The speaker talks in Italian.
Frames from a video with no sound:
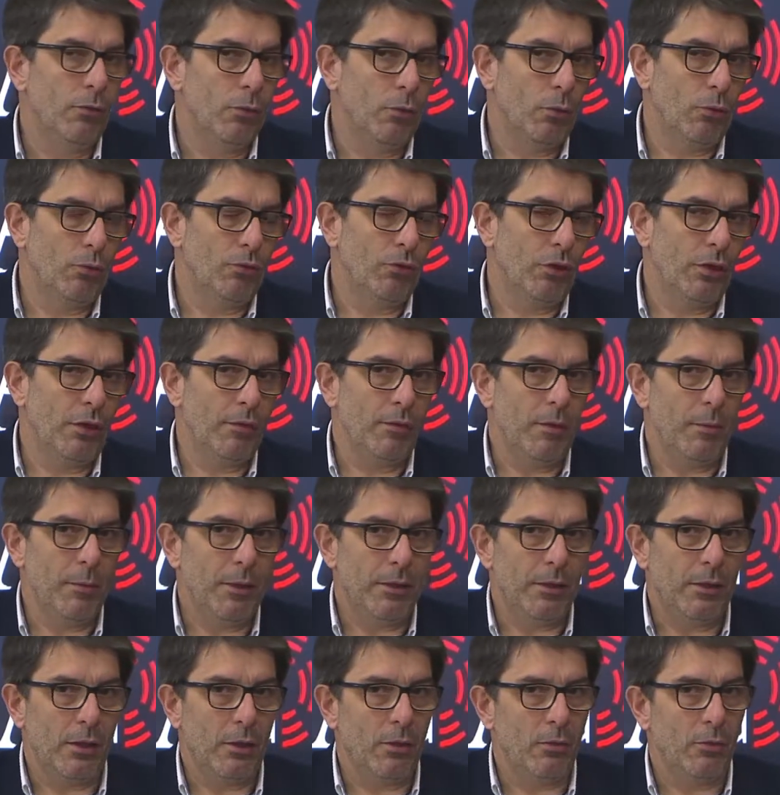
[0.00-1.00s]

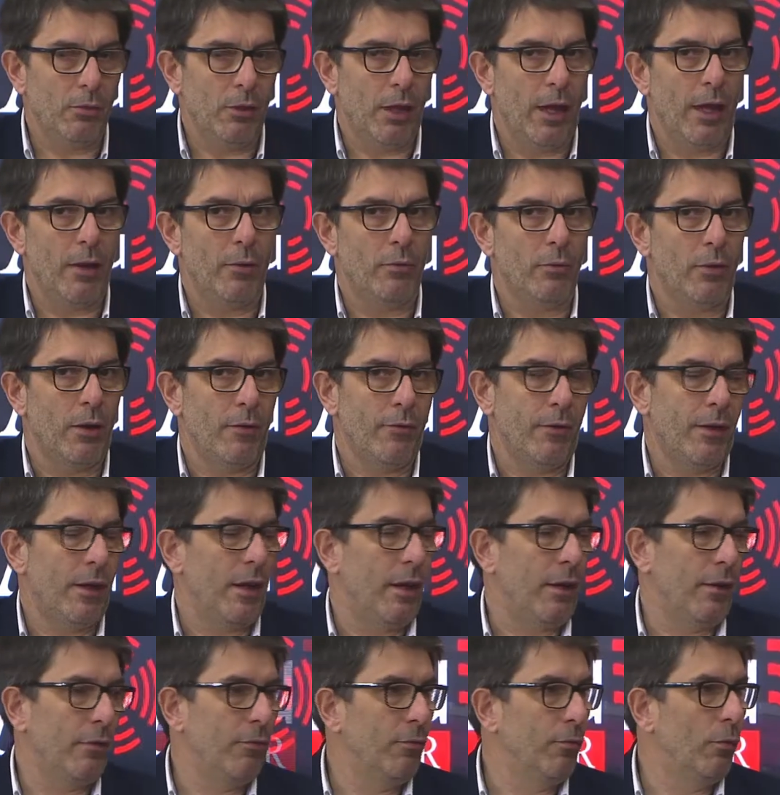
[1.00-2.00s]
oggettivamente non è una
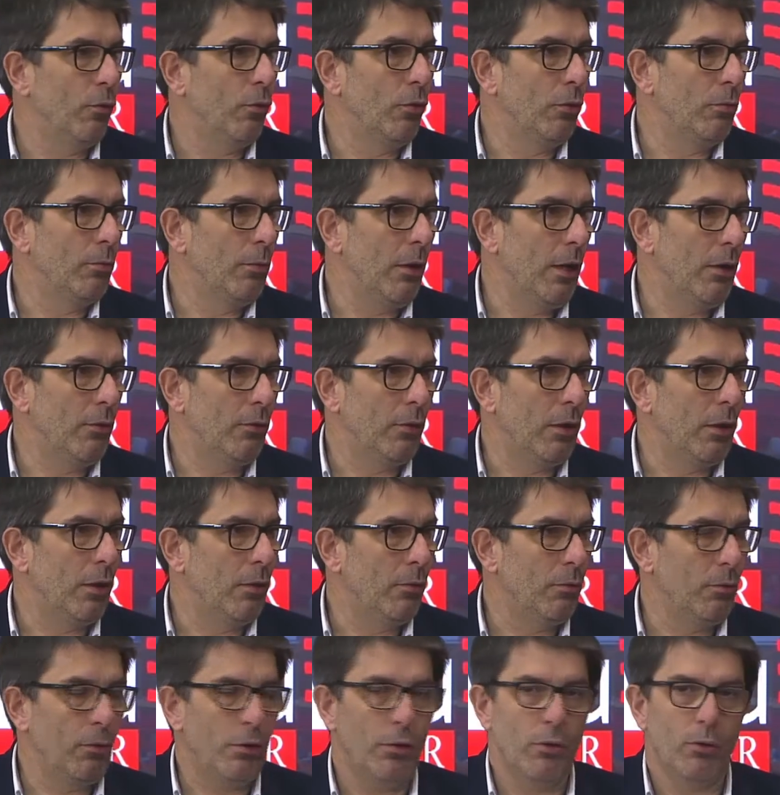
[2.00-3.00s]
vera riforma, è una,
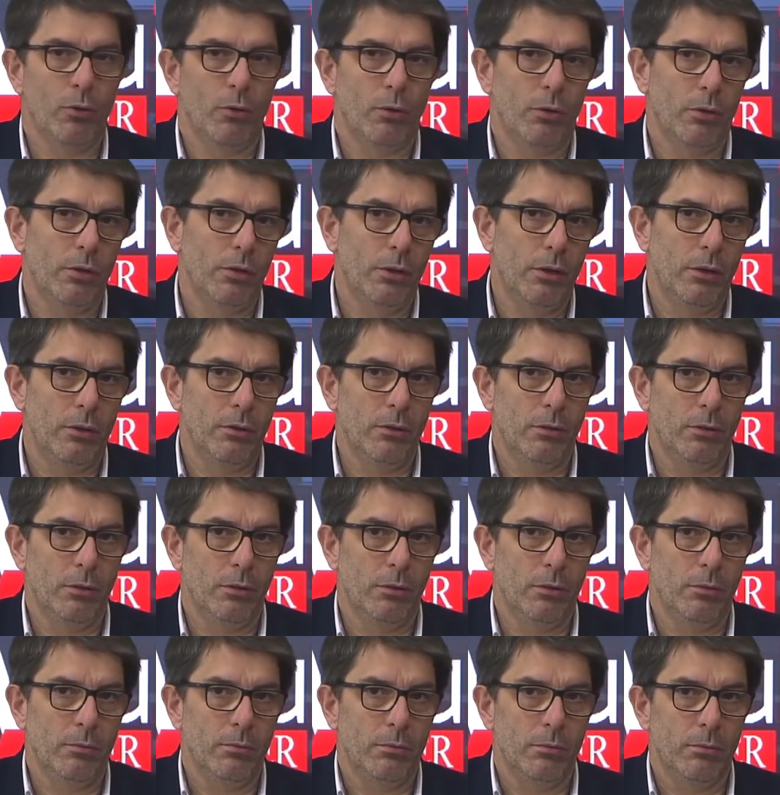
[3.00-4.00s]
un
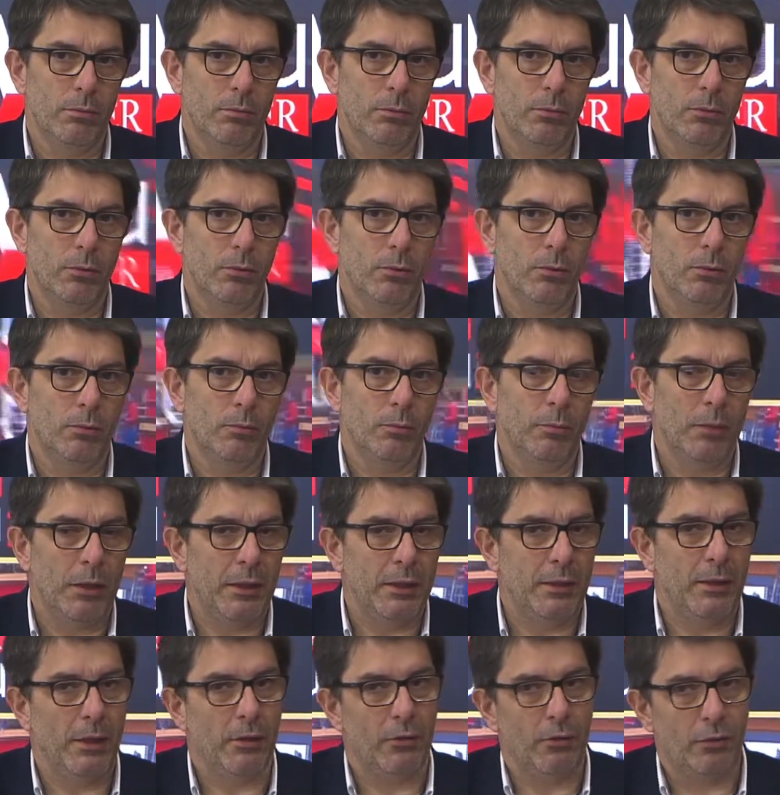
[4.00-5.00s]
riordino, mm,
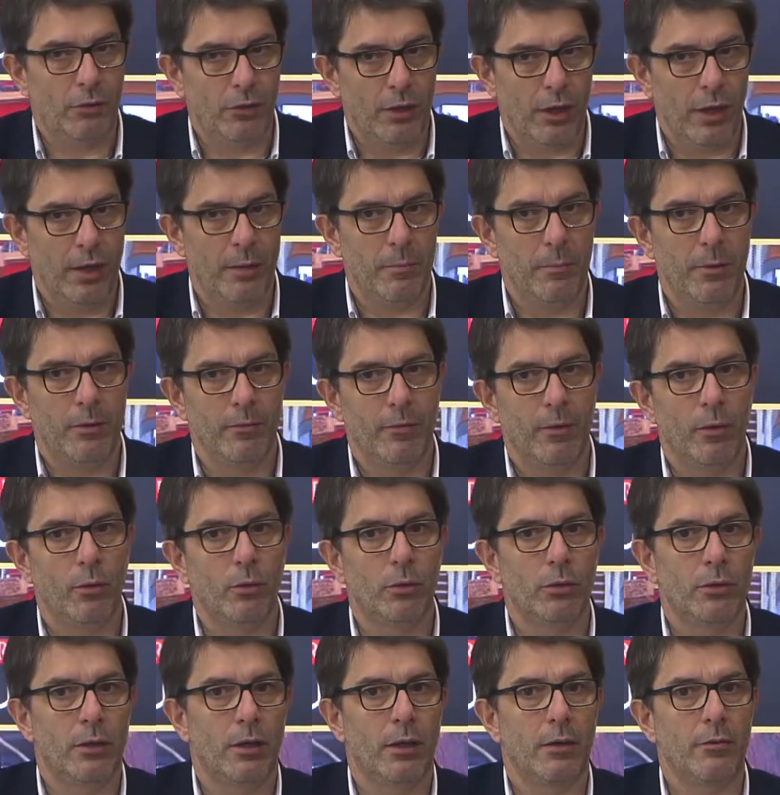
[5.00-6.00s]
mette assieme, va
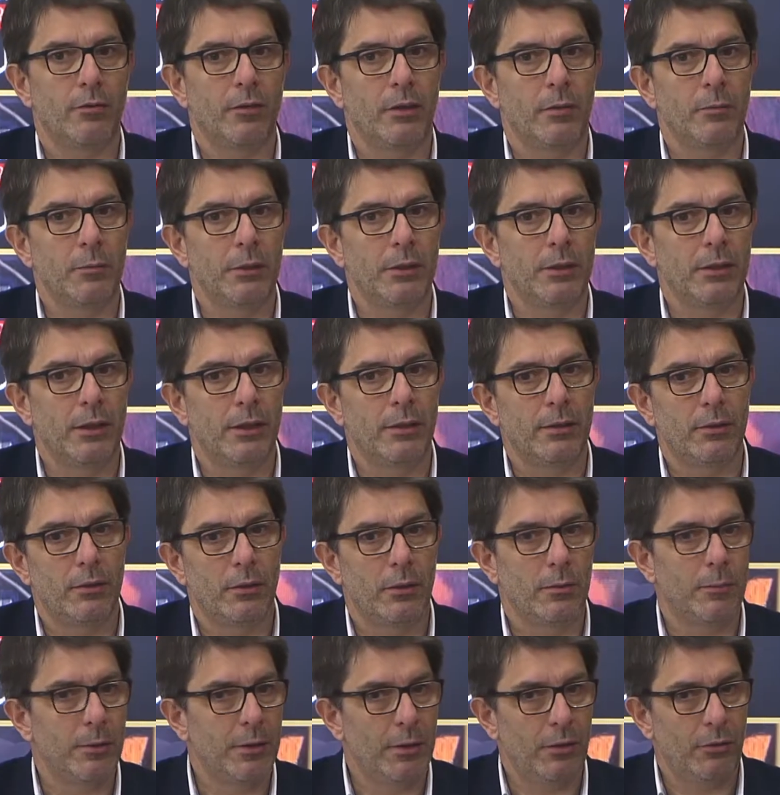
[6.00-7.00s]
oltre la
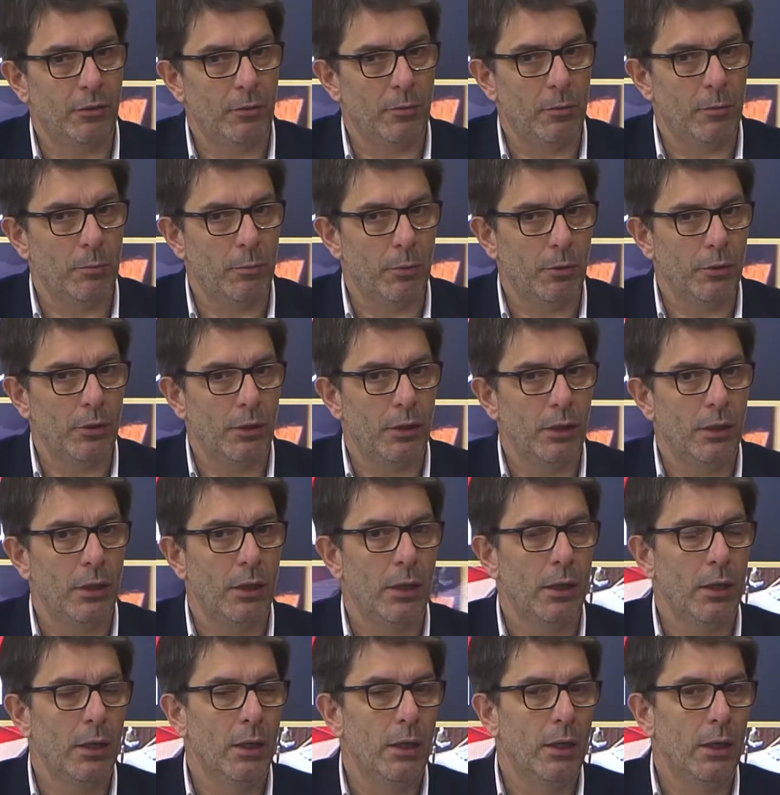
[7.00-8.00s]
frammentazione, mette assieme un po' di
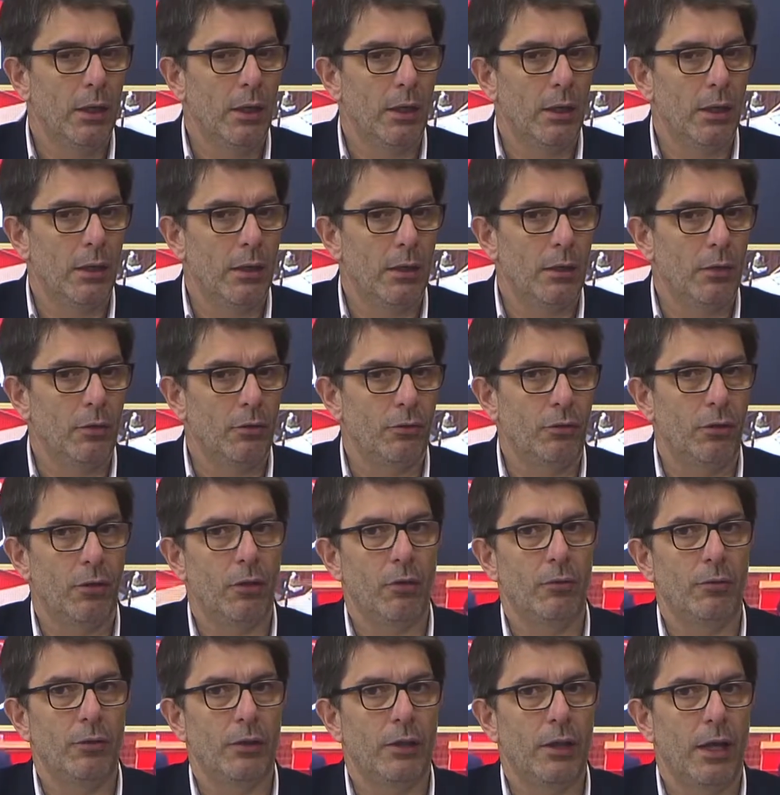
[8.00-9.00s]
eh, così,
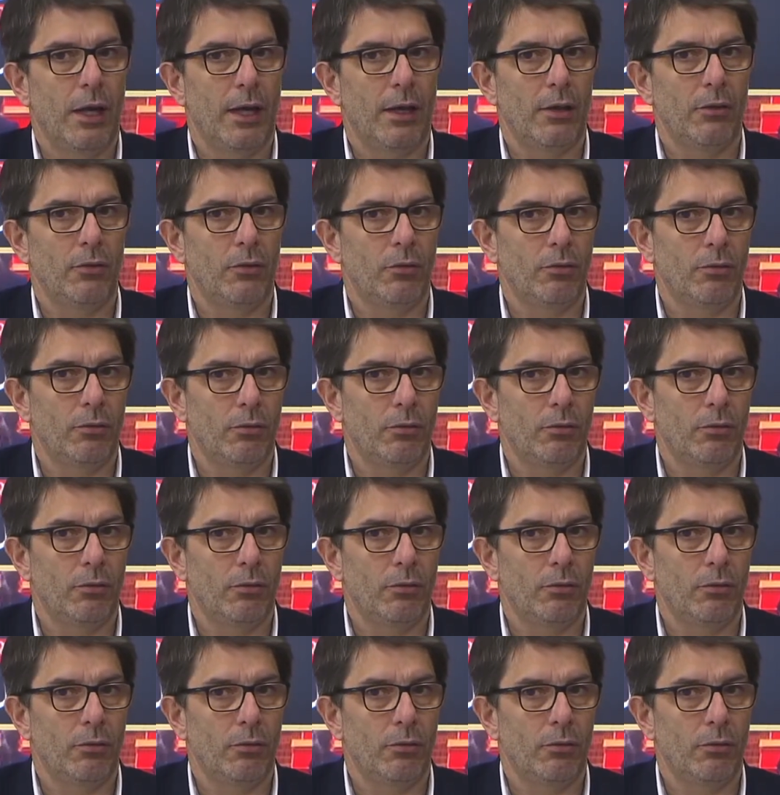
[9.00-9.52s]
novità che si